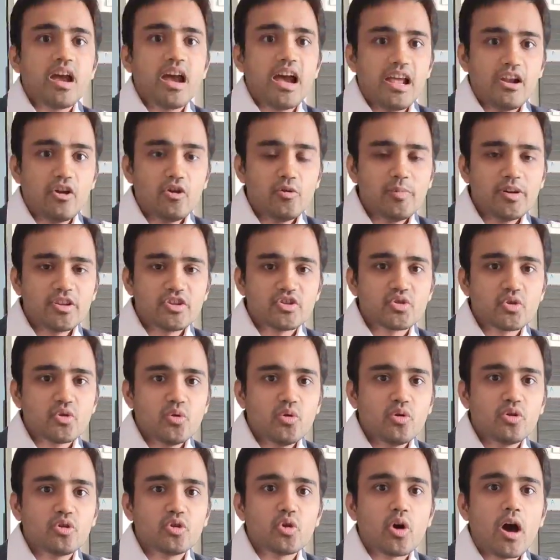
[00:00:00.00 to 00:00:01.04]
हेलो बच्चों
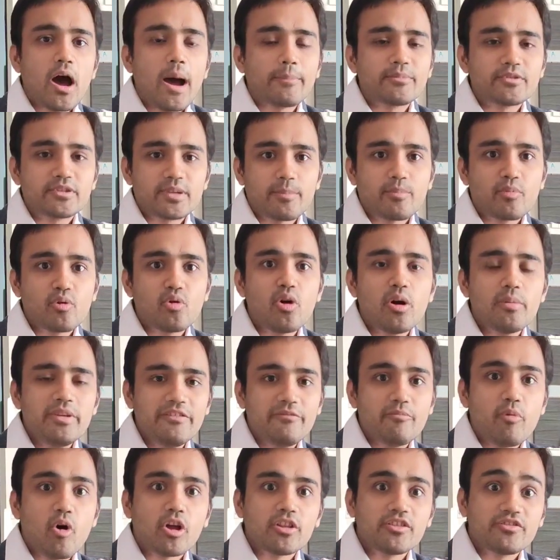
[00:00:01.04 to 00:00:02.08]
तो आप सबको
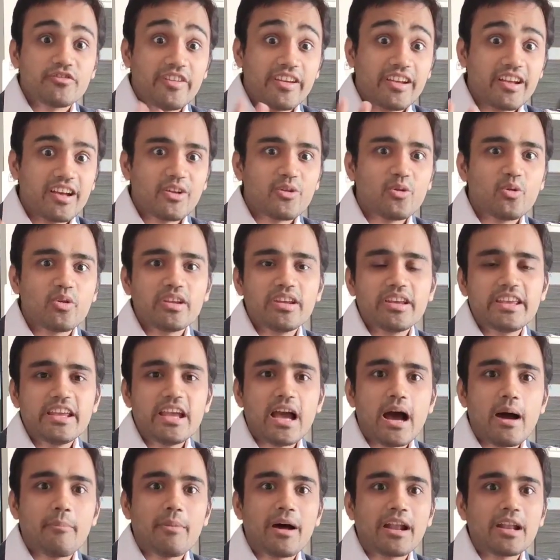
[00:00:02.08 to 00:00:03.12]
अभी बहुत फिक्र होगी कि
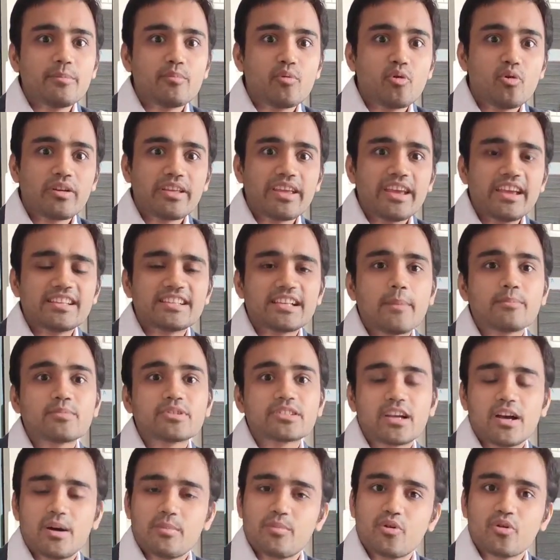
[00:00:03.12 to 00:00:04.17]
हमारे बोर्ड के
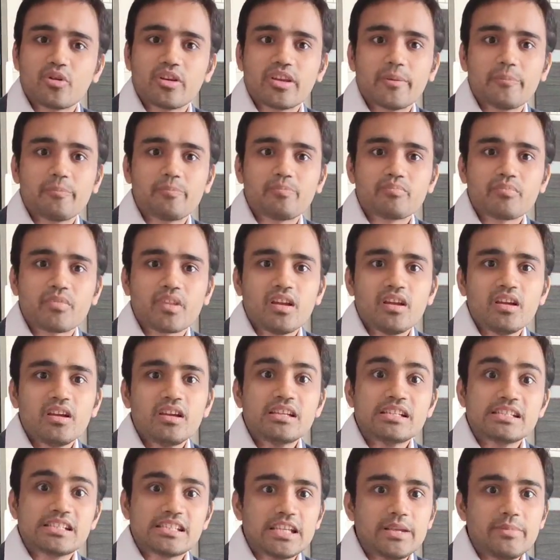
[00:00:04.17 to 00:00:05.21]
एग्ज़ाम्स कब होंगे
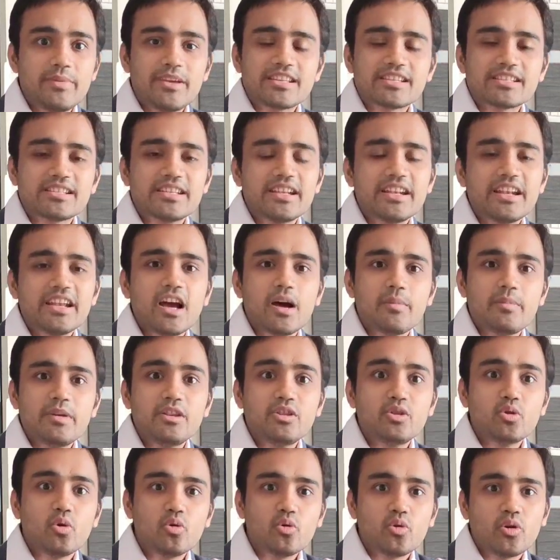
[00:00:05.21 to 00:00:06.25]
सीबीएसई e ने अभी
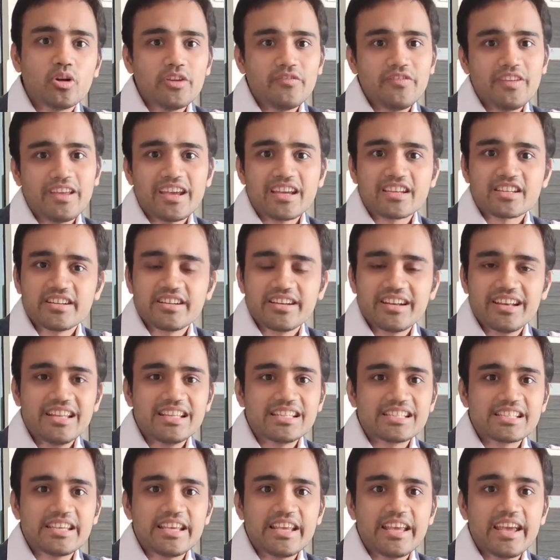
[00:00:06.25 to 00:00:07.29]
दो नोटिफिकेशन
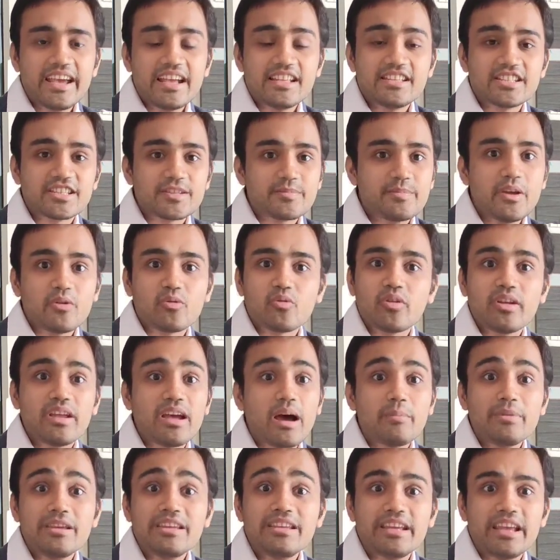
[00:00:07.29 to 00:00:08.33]
रिलीज़ किए हैं जिसमें उन्होंने
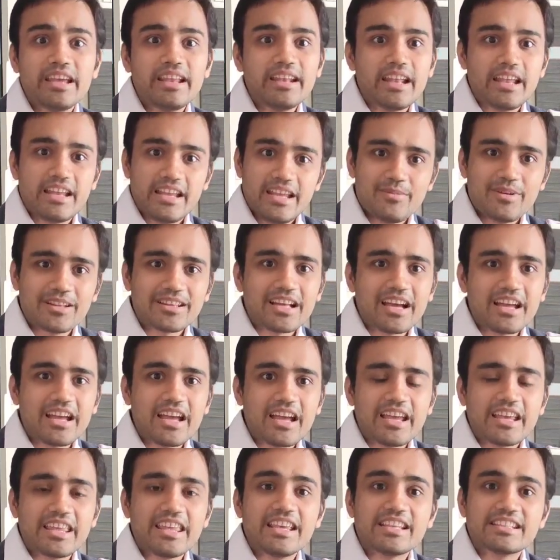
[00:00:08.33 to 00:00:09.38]
अभी ये नहीं बताया
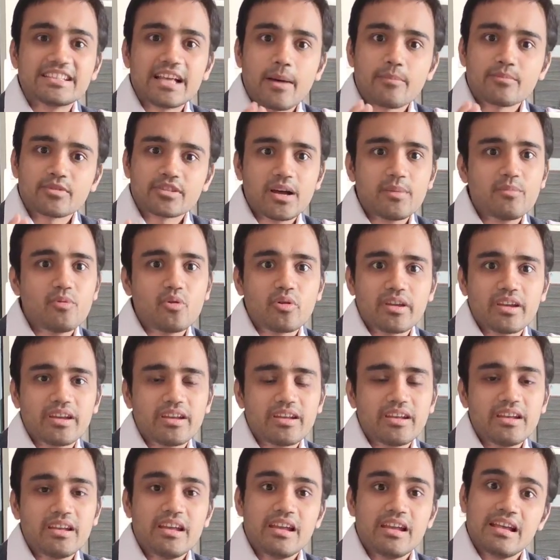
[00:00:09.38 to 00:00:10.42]
है कि एग्ज़ाम्स कब होंगे
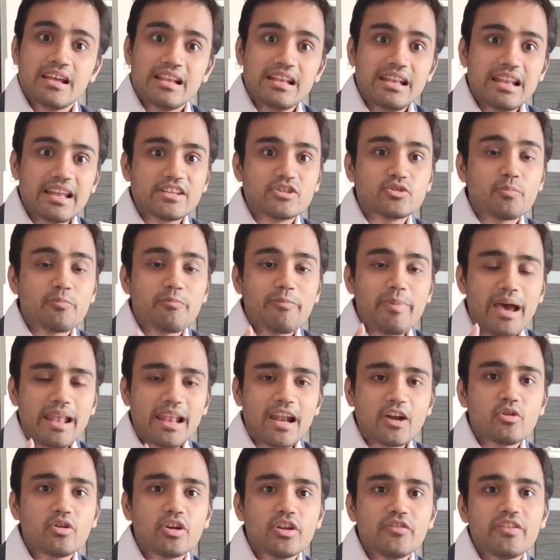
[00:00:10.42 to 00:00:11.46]
लेकिन जो
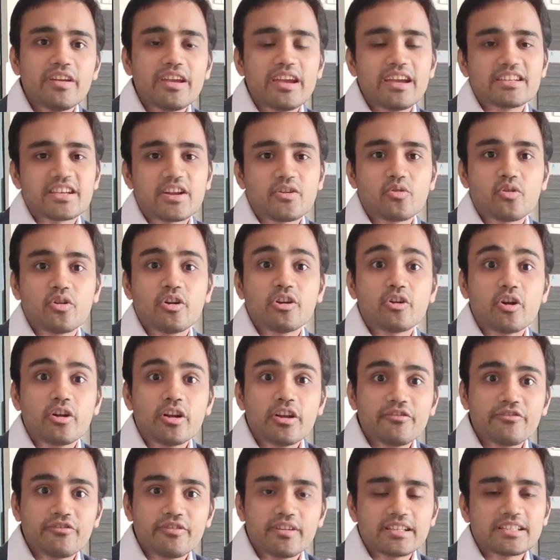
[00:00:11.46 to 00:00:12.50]
पहला नोटिफिकेशन उन्होंने
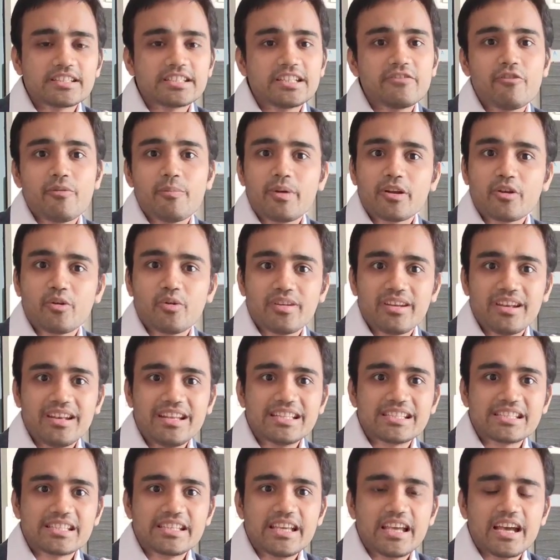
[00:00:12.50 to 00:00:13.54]
ट्वेंटी फर्स्ट नवंबर को
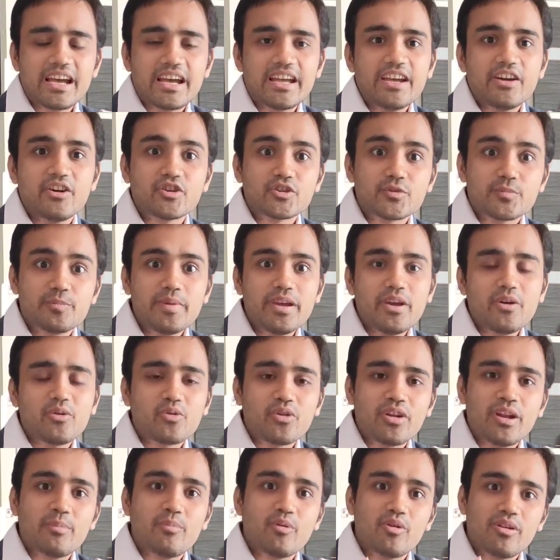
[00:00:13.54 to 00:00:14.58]
रिलीज़ किया है उसमें
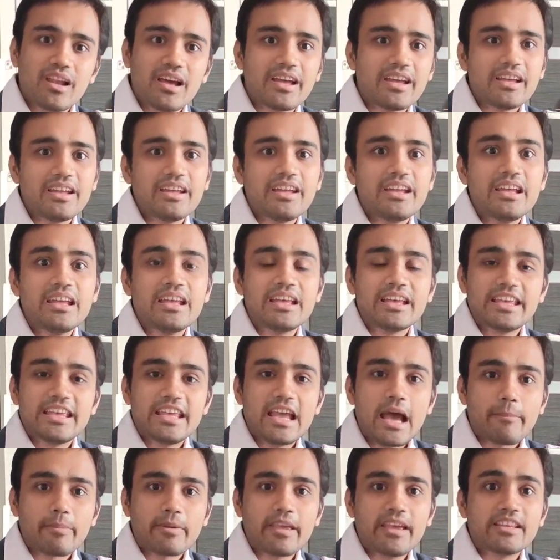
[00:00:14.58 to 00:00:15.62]
उन्होंने बोला है
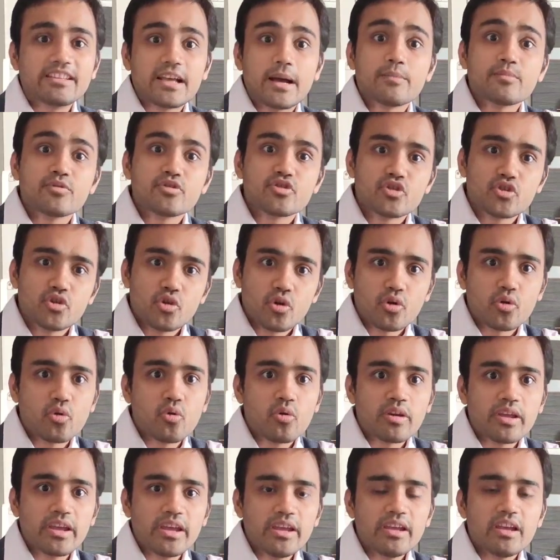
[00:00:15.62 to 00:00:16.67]
कि आपके एग्ज़ाम श्योर
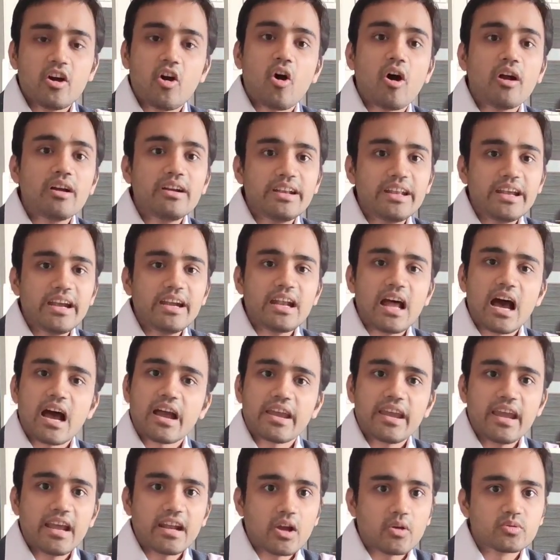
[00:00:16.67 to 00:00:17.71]
होंगे और डेट
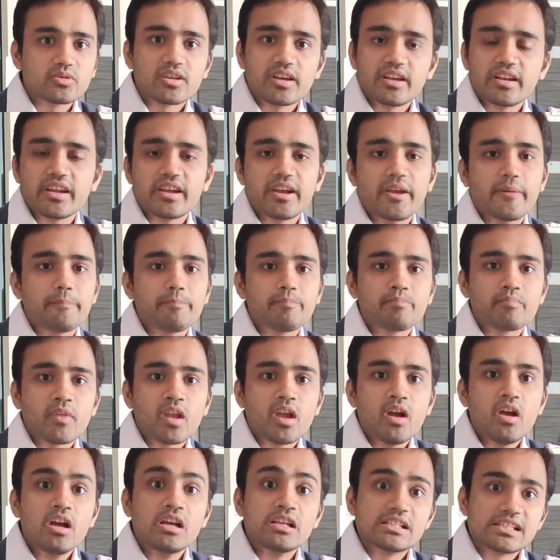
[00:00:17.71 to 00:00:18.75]
आगे अनाउंस करेंगे
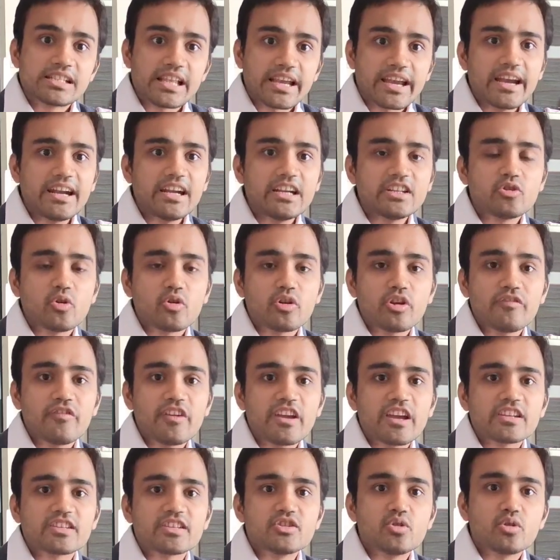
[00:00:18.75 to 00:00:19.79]
सेकंड
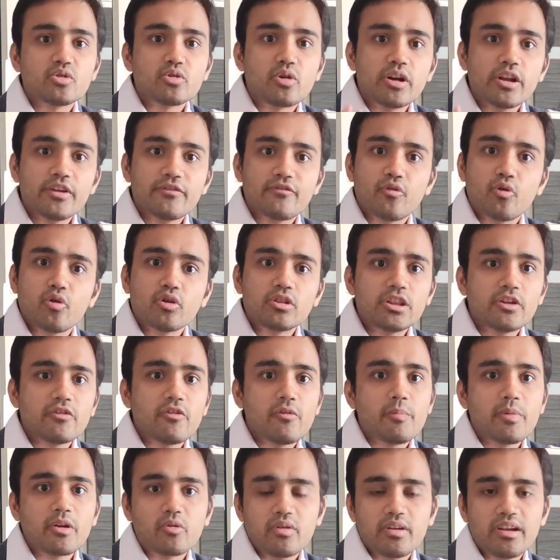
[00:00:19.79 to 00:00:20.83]
नोटिफिकेशन जो ट्वेंटी
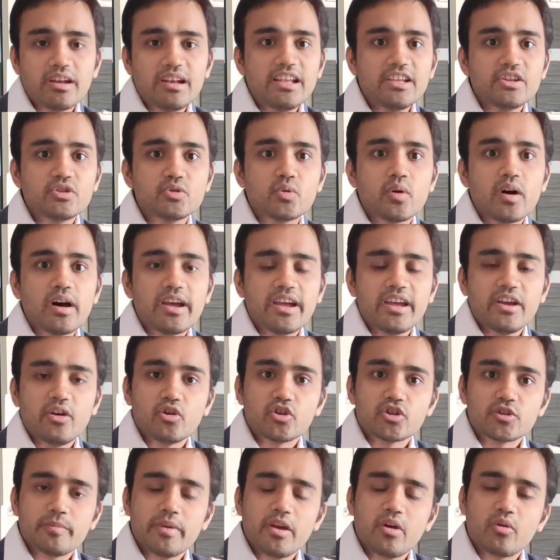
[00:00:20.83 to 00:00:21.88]
नवंबर को रिलीज़ हुआ है
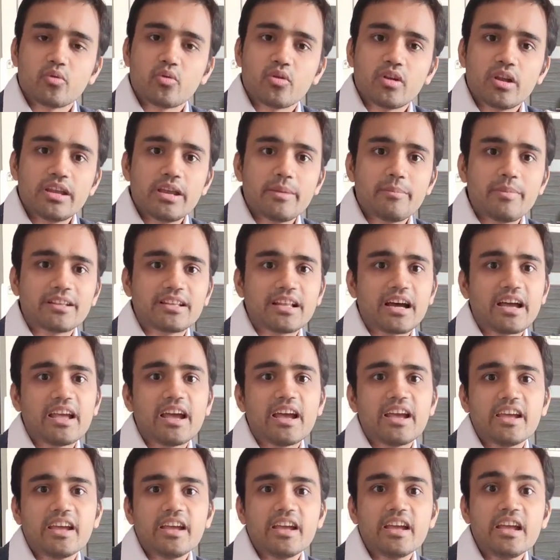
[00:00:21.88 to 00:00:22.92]
उसमें उन्होंने ये
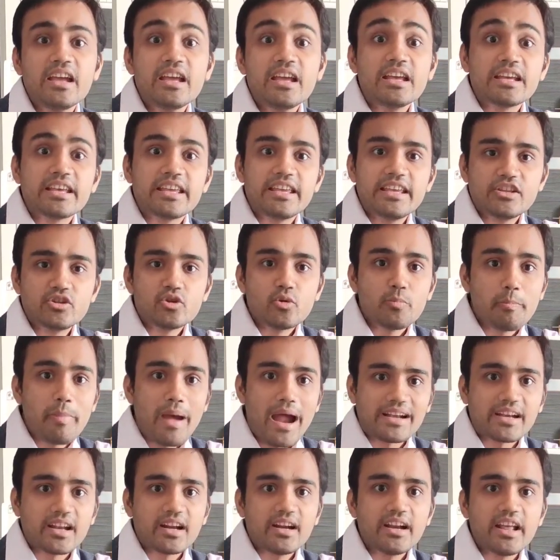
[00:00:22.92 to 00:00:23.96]
बताया है कि जो
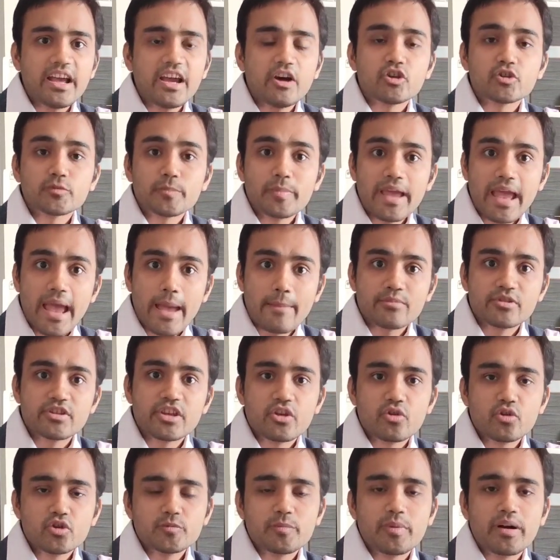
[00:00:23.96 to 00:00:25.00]
पैटर्न है उसमें एम
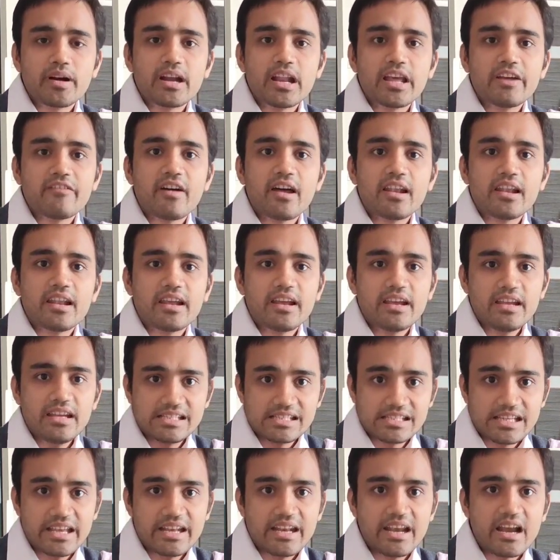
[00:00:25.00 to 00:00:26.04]
बढ़ने वाले हैं
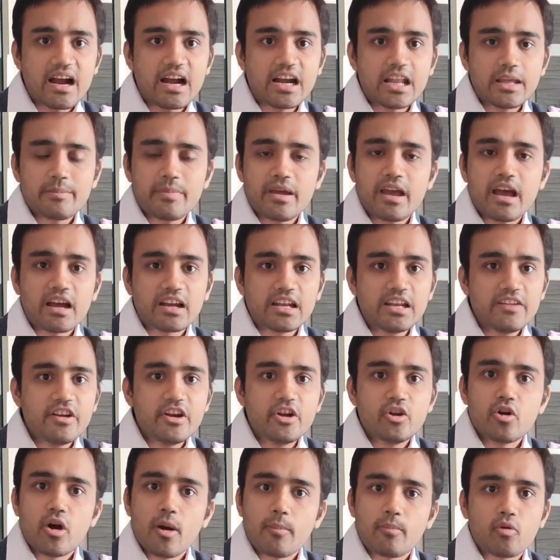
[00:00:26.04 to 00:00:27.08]
इसके रिगार्डिंग मैं अगली
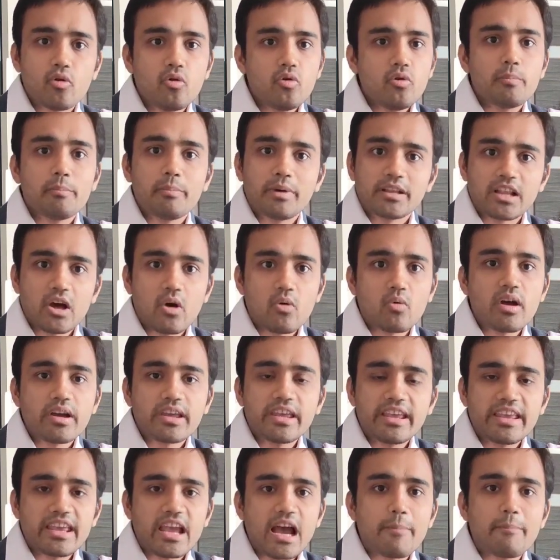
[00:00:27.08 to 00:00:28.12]
वीडियो आपको बताऊंगा
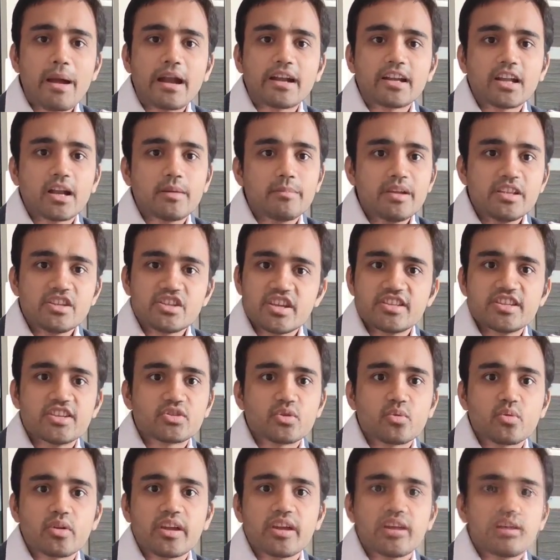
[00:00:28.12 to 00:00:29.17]
कि क्या पैटर्न में
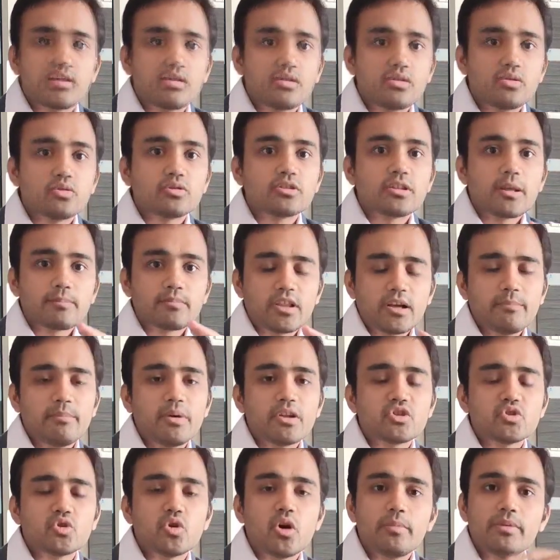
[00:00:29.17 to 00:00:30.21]
चेंजेस हो रहे हैं तो तब तक
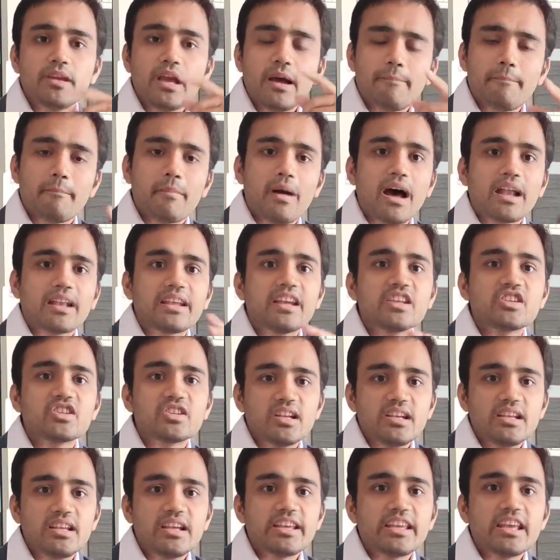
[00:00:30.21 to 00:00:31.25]
बच्चों अभी आप मान के
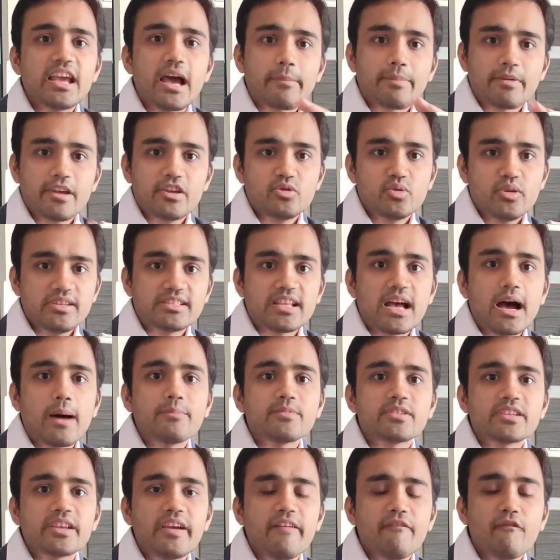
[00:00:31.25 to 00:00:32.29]
चलिए कि आपके जो
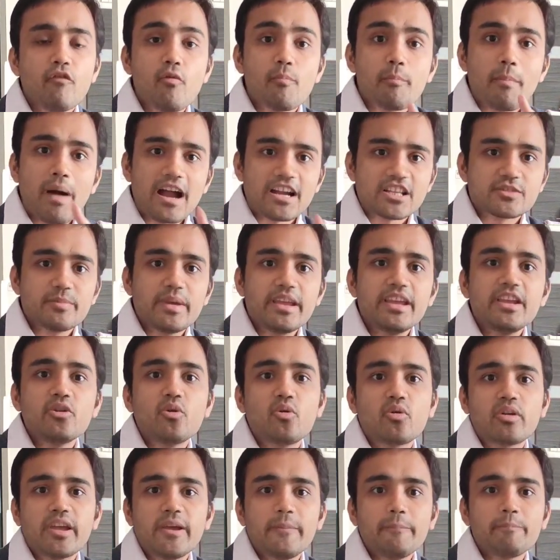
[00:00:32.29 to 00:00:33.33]
एग्ज़ाम्स हैं वो मार्च में ही
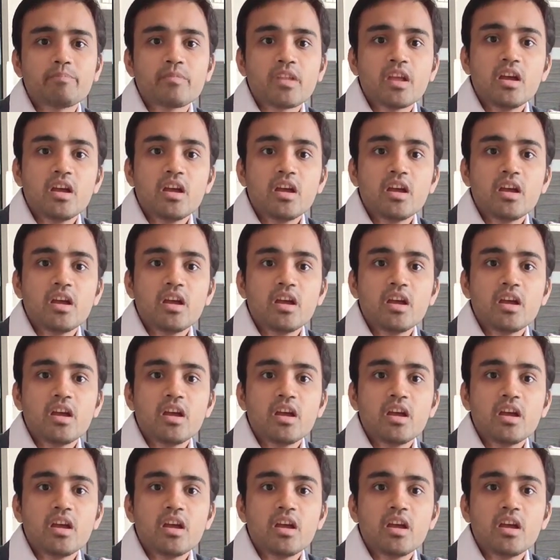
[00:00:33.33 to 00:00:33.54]
होंगे